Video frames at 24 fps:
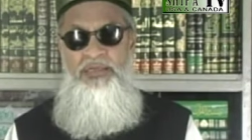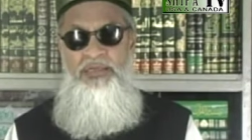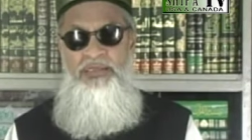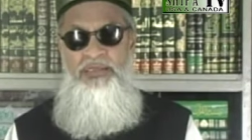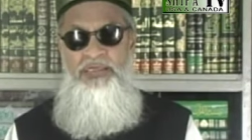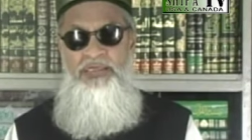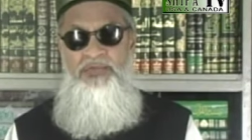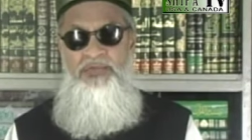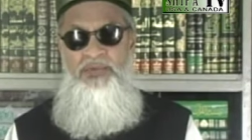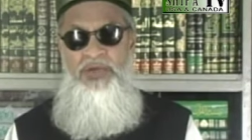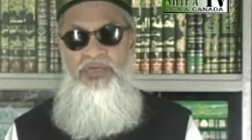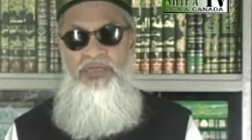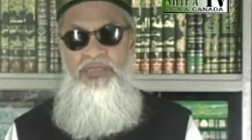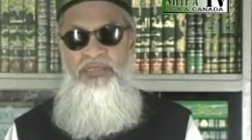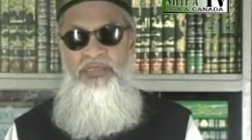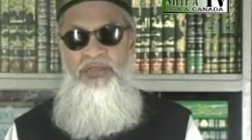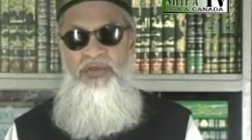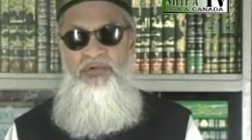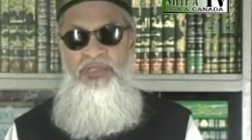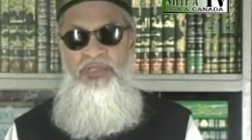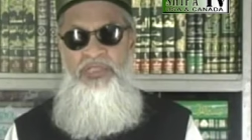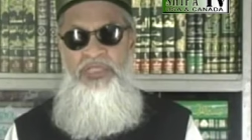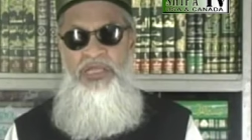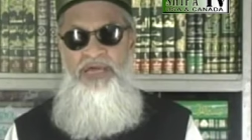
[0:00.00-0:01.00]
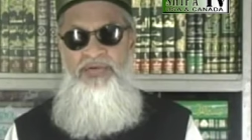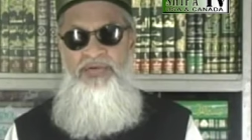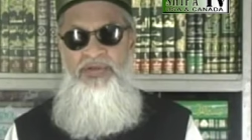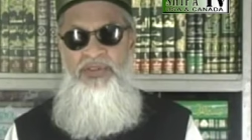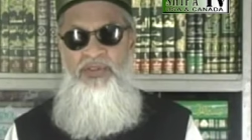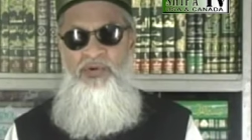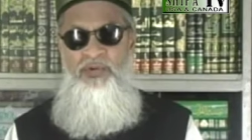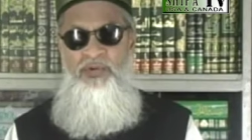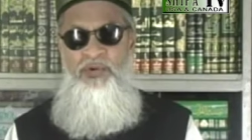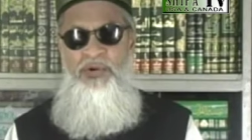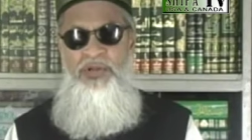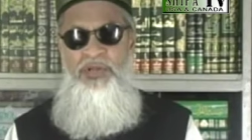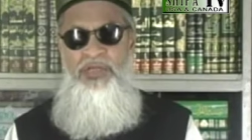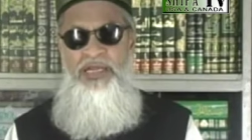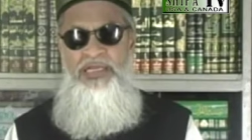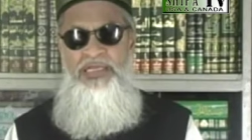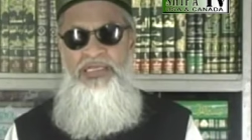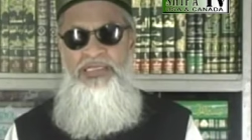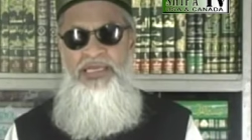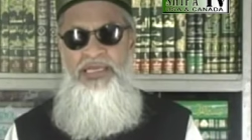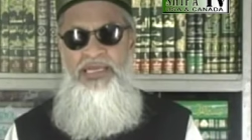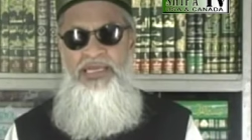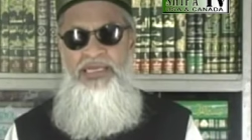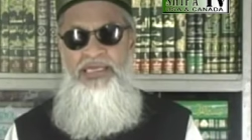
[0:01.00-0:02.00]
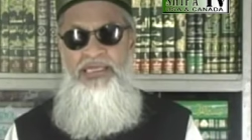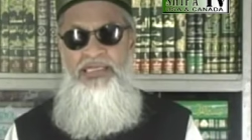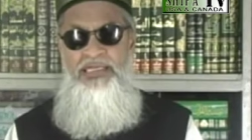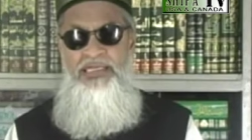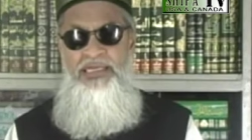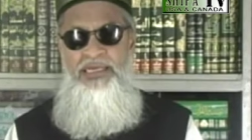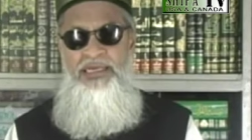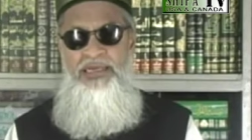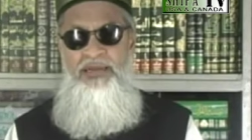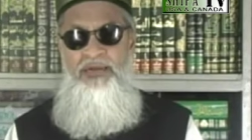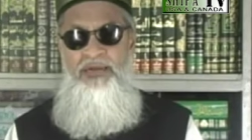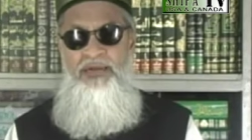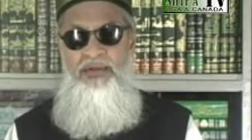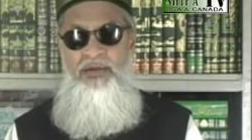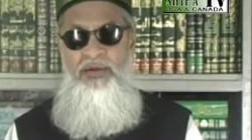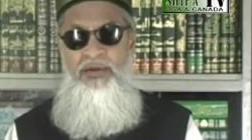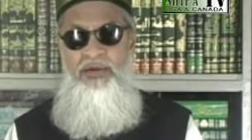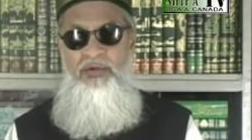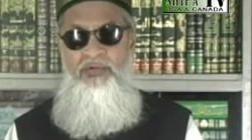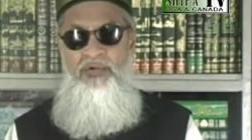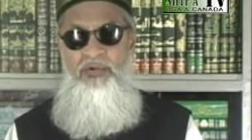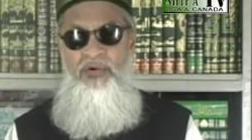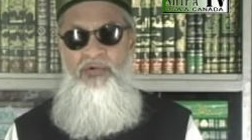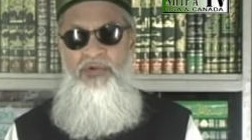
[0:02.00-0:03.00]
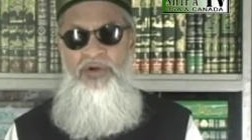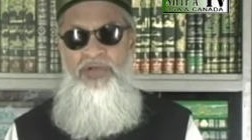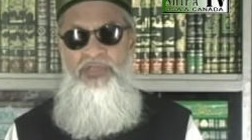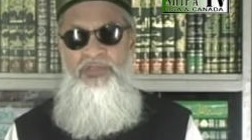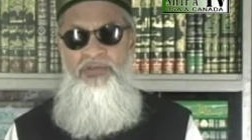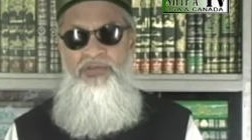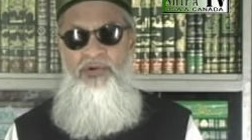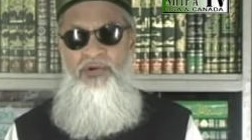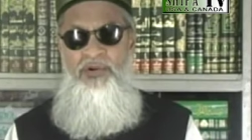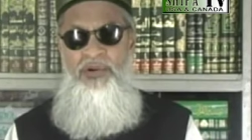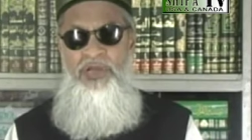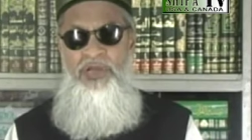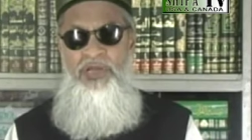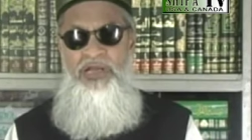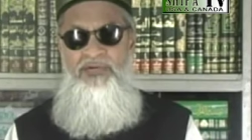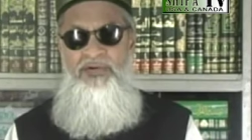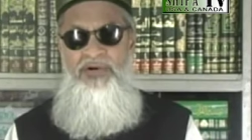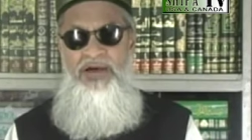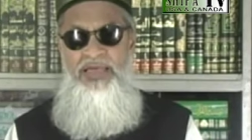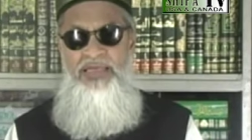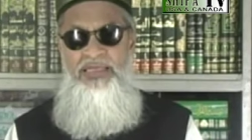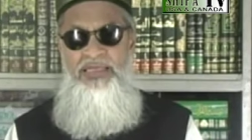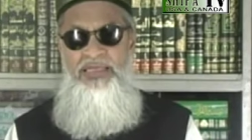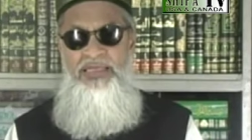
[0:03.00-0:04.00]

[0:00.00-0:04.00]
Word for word: जिस वक्त उन्हें दावत कबूल करनी चाहिए थी वो वक्त उन्होंने गंवा